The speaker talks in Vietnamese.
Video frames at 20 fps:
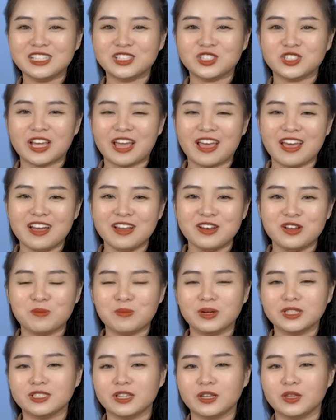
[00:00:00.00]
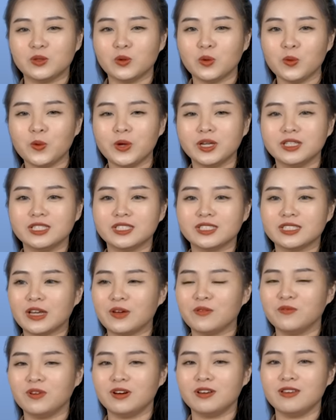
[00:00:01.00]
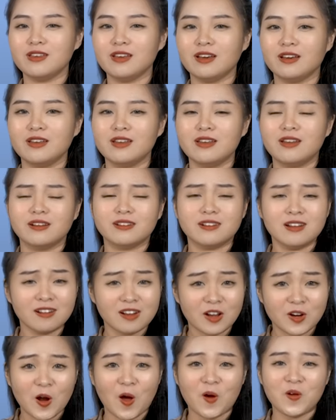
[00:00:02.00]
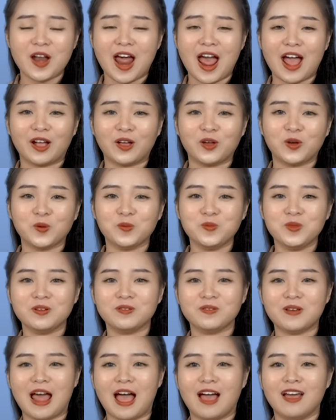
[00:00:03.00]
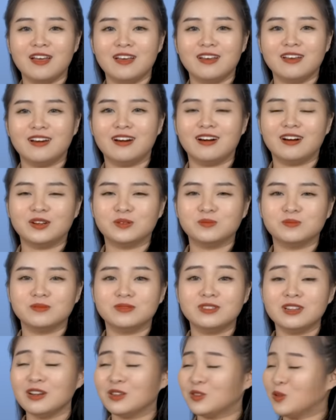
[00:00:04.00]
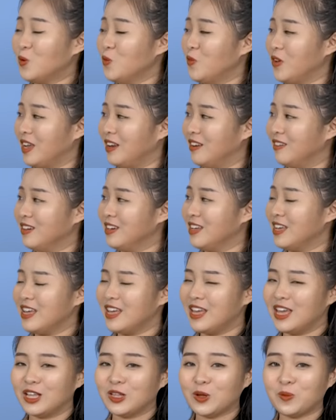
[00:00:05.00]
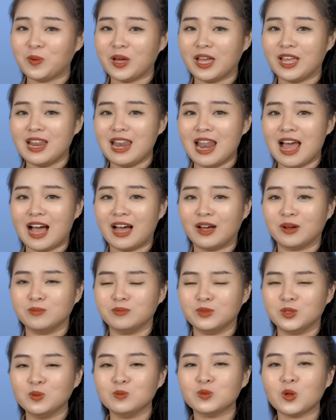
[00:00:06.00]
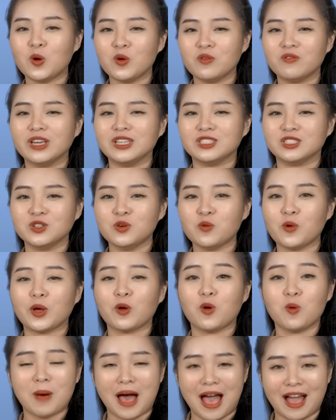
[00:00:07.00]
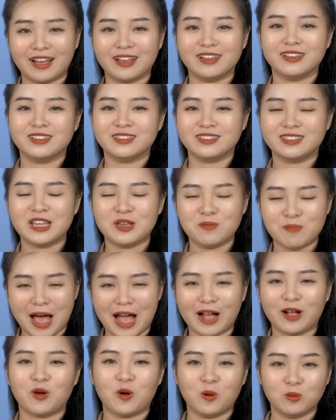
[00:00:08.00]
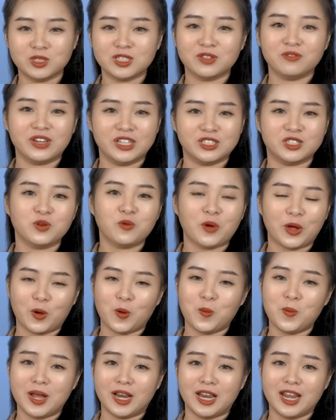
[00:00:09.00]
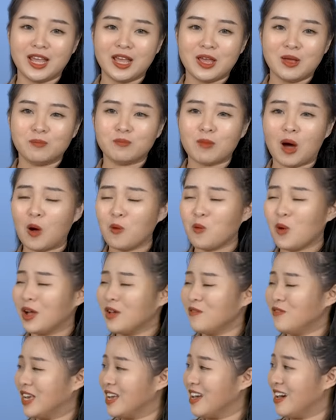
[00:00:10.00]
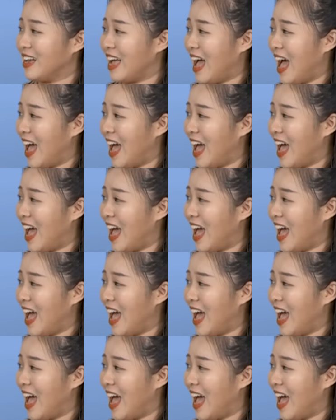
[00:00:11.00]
chia sẻ được bác sĩ Tuấn Quyên chia sẻ với à, rất là rõ ràng cũng như là uh, rất là thú vị nữa hiện thục nghĩ là chúng tôi vì sức khỏe của bạn thì bạn cũng sẽ vì sức khỏe của mình bỏ qua cái việc ngần